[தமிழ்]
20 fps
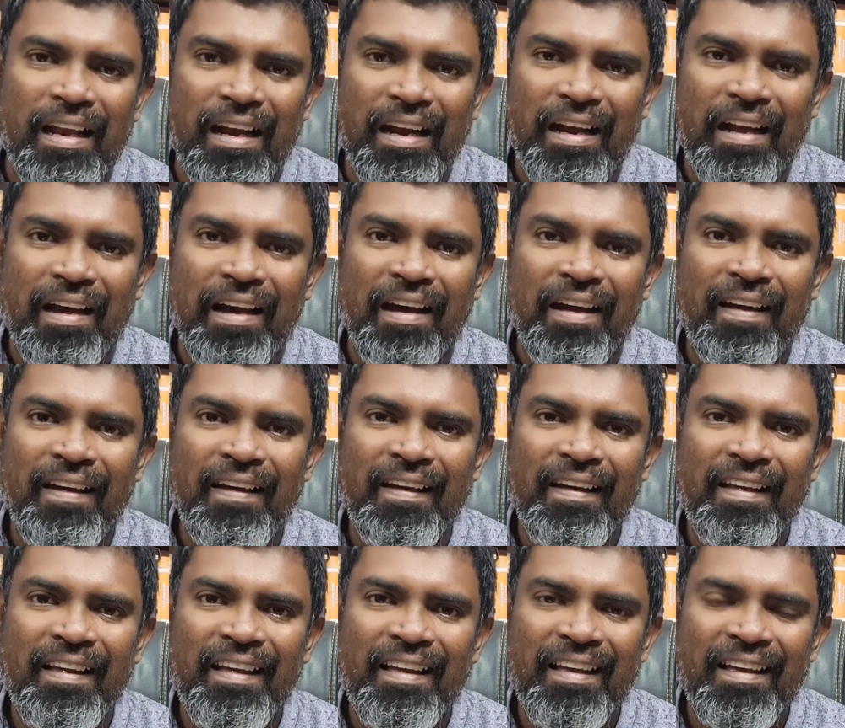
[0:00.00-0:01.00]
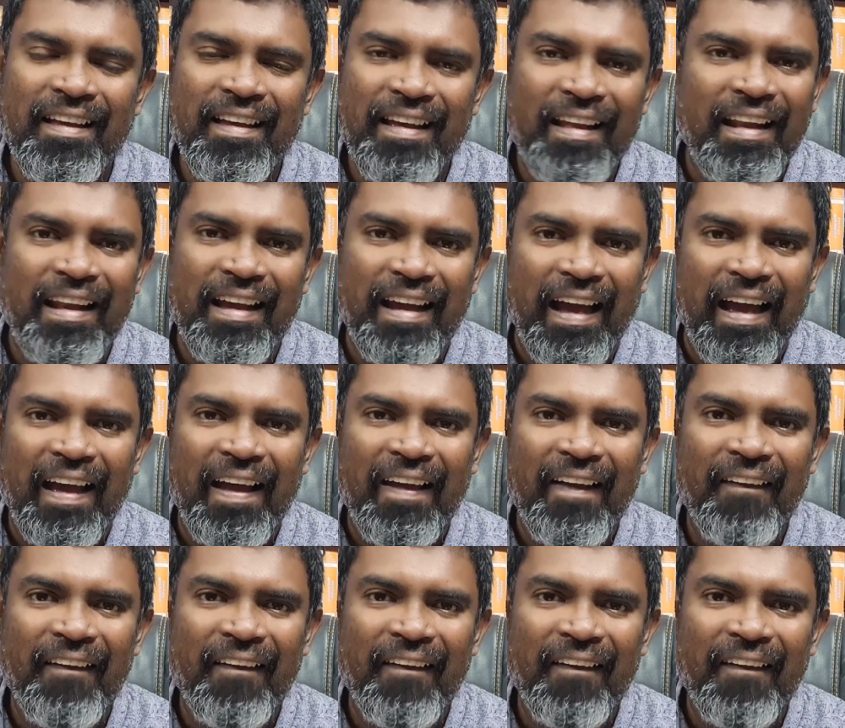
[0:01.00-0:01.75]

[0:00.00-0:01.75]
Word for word: ஆளானா இல்லைங்க